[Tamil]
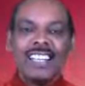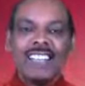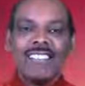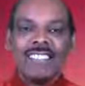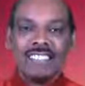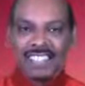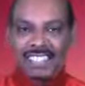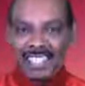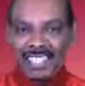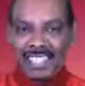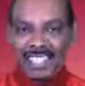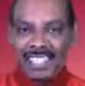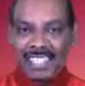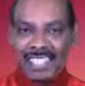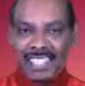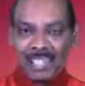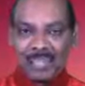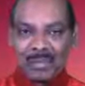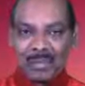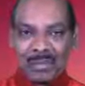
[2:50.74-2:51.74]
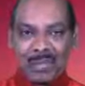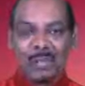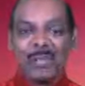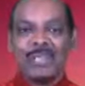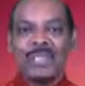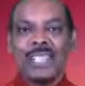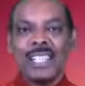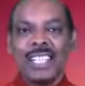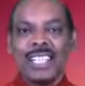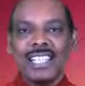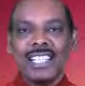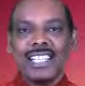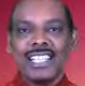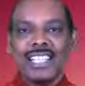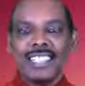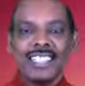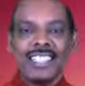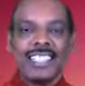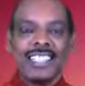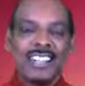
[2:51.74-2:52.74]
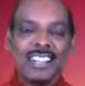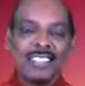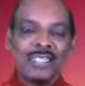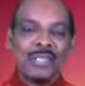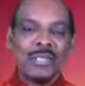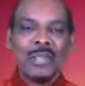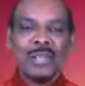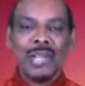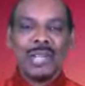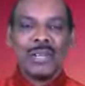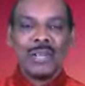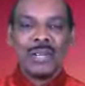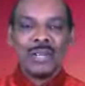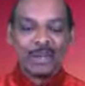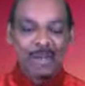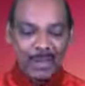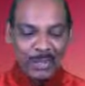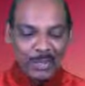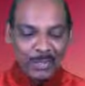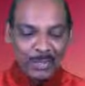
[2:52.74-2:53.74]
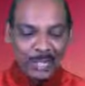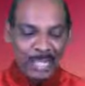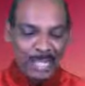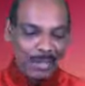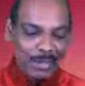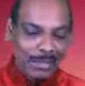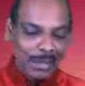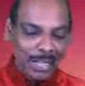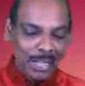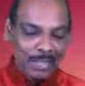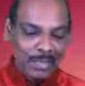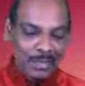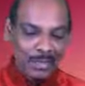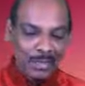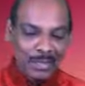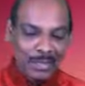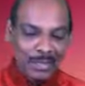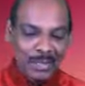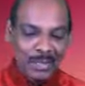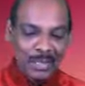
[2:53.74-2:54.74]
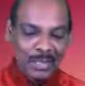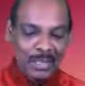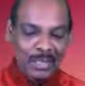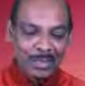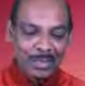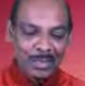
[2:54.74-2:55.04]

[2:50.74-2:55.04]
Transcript: வசனங்கள் மூன்றிலிருந்து நான்கு வரை உள்ள பகுதிகளை பார்க்கும் பொழுது